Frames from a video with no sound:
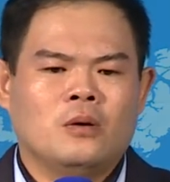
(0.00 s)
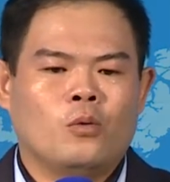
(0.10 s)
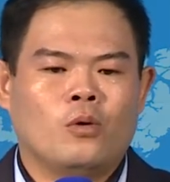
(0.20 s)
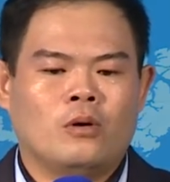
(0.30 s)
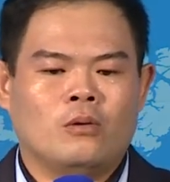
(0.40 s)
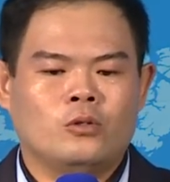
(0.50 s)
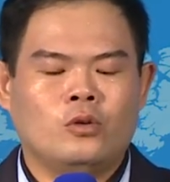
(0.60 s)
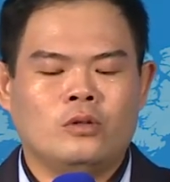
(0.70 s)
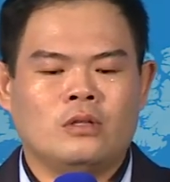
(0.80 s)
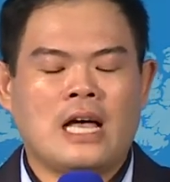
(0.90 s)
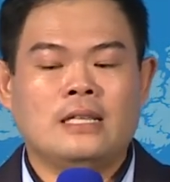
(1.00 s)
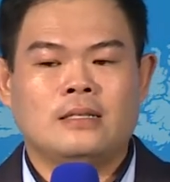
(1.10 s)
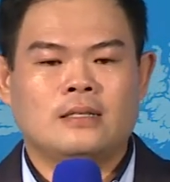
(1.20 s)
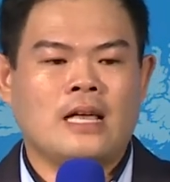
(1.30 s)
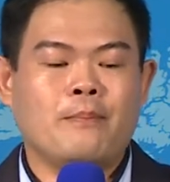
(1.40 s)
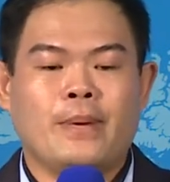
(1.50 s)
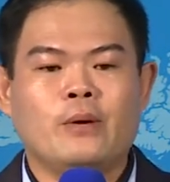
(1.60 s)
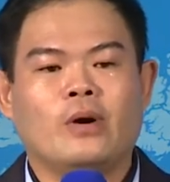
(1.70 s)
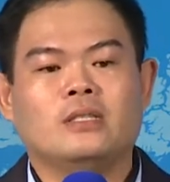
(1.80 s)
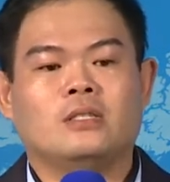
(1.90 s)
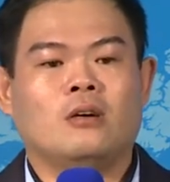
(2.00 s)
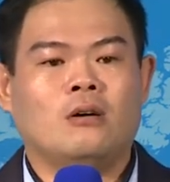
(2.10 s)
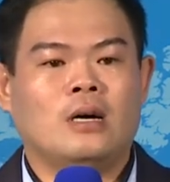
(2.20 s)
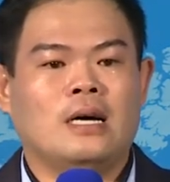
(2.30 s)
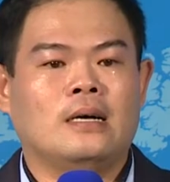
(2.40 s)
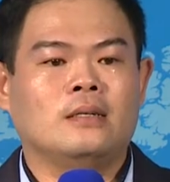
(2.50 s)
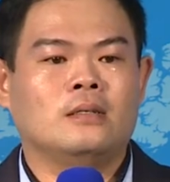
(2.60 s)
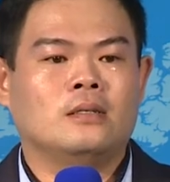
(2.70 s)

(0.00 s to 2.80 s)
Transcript: 我去探病完之后啊，